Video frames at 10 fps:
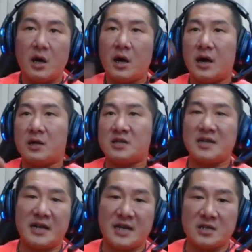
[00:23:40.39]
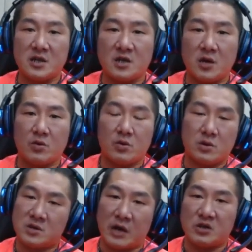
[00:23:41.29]
啊新南向政策
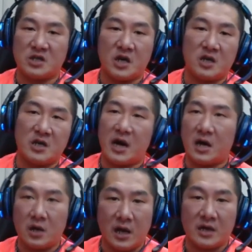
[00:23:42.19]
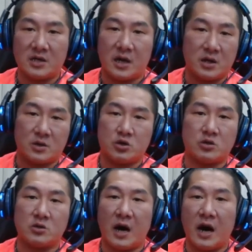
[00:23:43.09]
五好几千亿啊，啊啊继
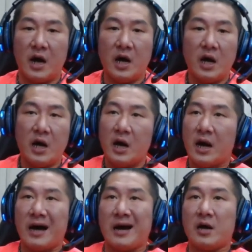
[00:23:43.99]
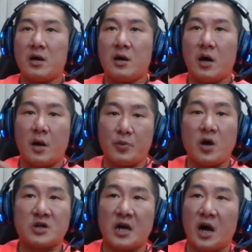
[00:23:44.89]
续啊啊。啊不
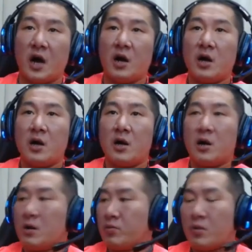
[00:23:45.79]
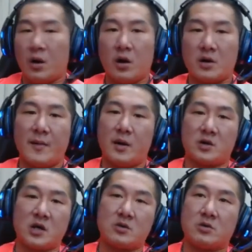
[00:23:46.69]
够钱了，哦，干嘛那么
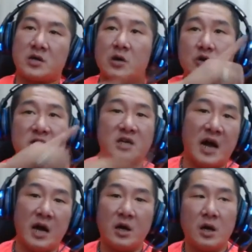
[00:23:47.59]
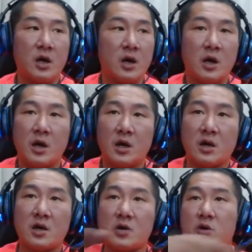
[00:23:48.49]
辛苦调税金呢？
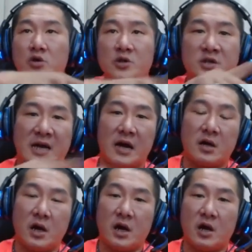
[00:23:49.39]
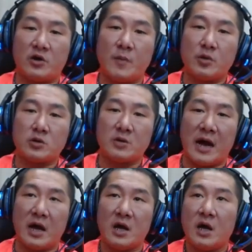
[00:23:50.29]
那个跟国税局讲，呃，宣布出
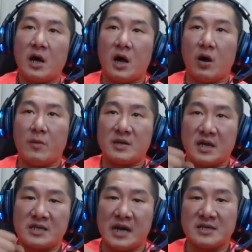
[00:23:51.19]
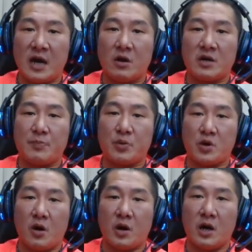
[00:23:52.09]
来哦，我们这个长照你不
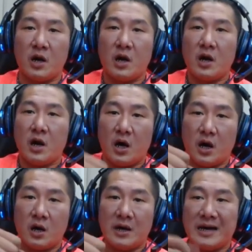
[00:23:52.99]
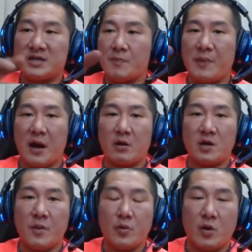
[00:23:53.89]
够了哦，那健保
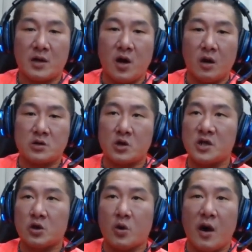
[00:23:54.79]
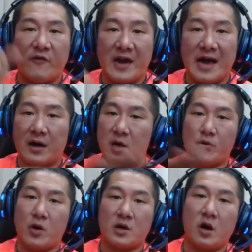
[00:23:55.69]
你们不管控，中间有多少肥羊也
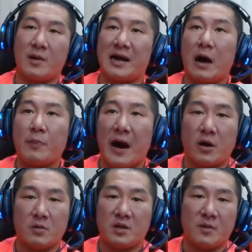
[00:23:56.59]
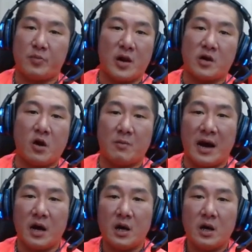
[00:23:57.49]
不管控嘛，劳保你们不管控
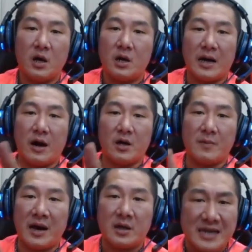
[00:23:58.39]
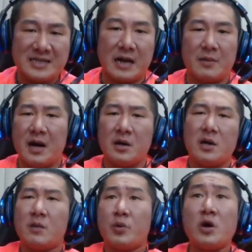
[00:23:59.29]
嘛，然后他妈的再涨吗？
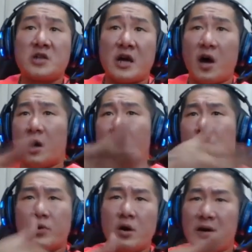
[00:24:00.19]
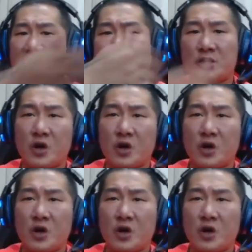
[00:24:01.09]
不用钱哦，不用啊，涨